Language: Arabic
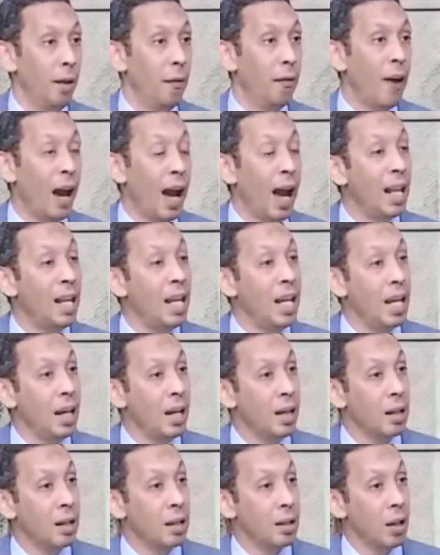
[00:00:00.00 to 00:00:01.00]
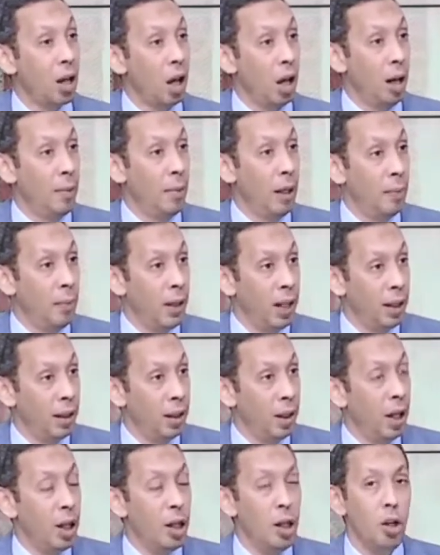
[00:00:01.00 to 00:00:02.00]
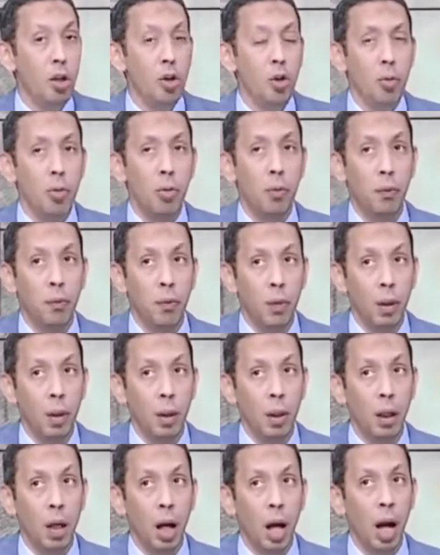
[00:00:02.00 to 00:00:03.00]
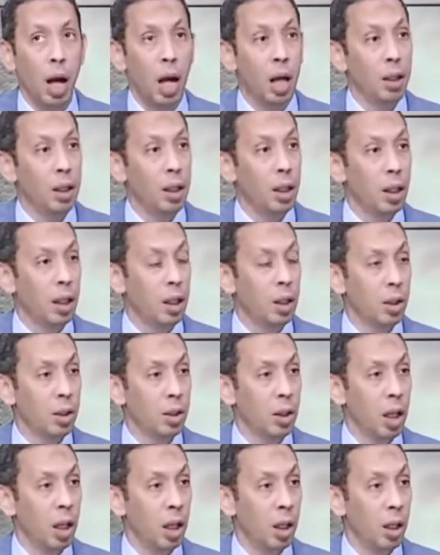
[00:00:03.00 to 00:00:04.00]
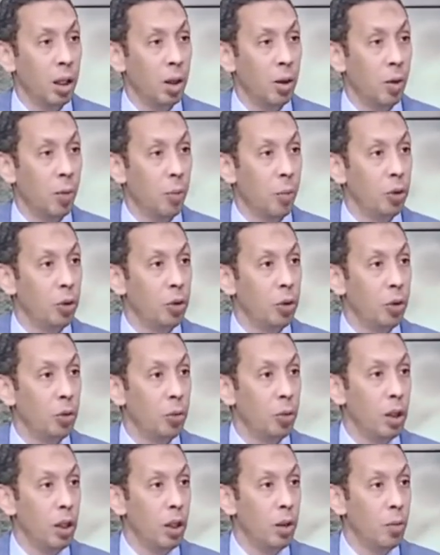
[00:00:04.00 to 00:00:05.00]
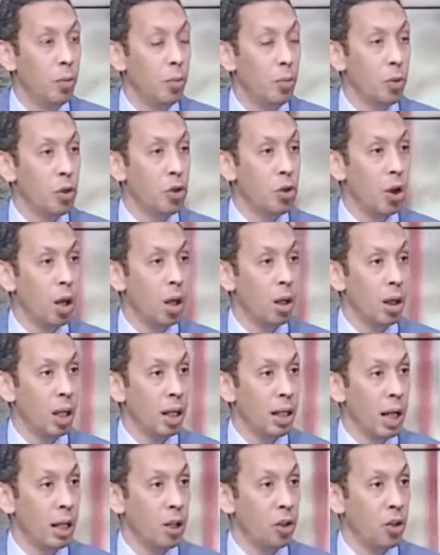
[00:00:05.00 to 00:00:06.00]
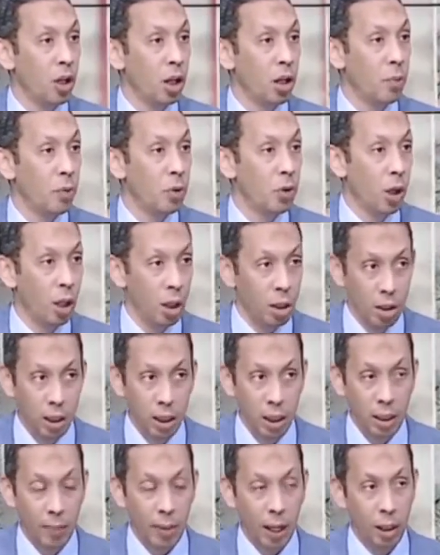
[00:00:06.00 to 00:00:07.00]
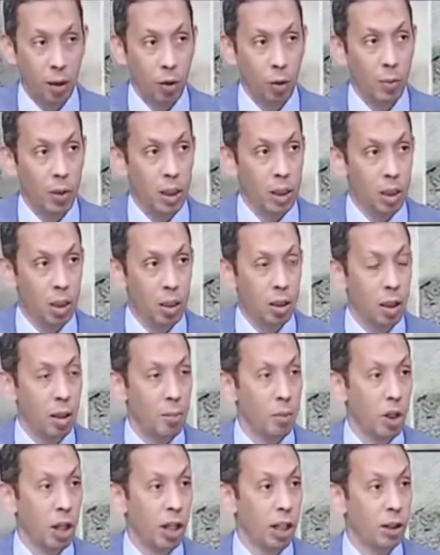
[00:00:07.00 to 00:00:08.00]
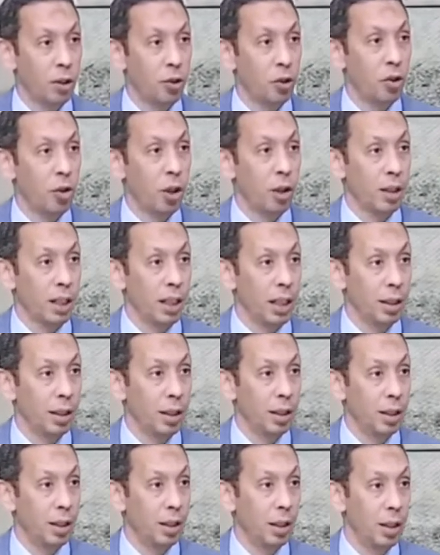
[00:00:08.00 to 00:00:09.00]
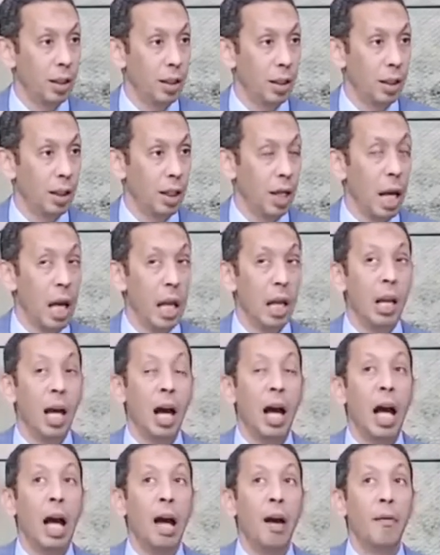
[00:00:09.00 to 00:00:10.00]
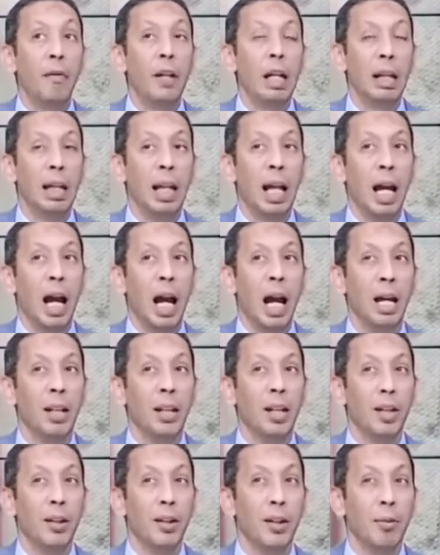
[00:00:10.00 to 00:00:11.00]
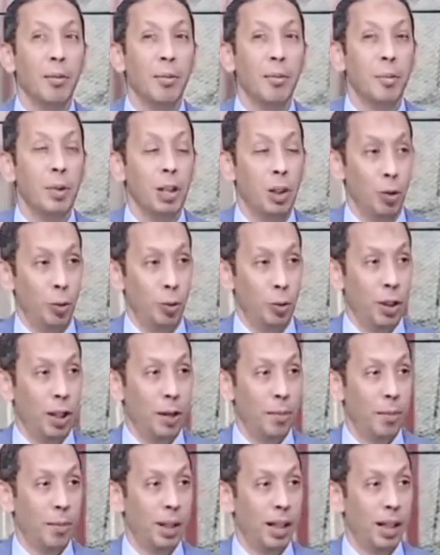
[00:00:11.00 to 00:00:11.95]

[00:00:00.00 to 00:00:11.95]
فعليه صاحب البيت انه يشوف عقد الايجار ده مدته ايه مشهره يعني شهر بشهر يبعت لهم انذار ان انا مش هجدد الشهر الجاي لا في تلاقي عقد ايجار من القدام